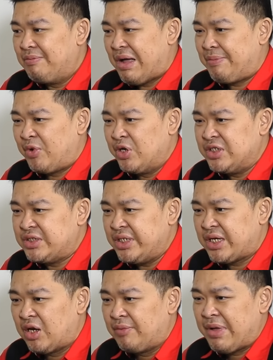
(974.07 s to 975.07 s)
Pak
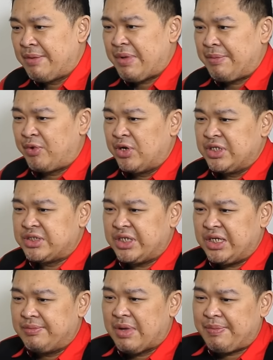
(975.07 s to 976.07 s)
Polisi, kalau Bapak
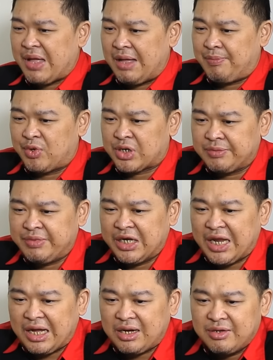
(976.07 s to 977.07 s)
Polisi, Bapak Kapolri
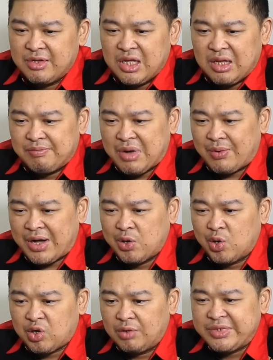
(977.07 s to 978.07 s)
bilang bahwa
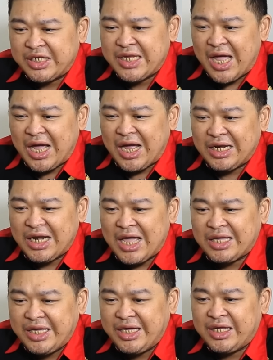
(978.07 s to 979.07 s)
hukum tidak akan
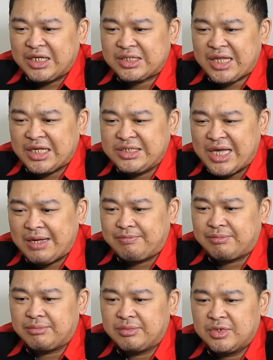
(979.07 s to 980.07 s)
lagi
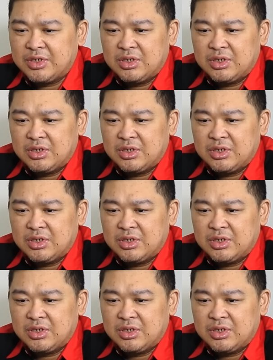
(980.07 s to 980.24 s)
tajam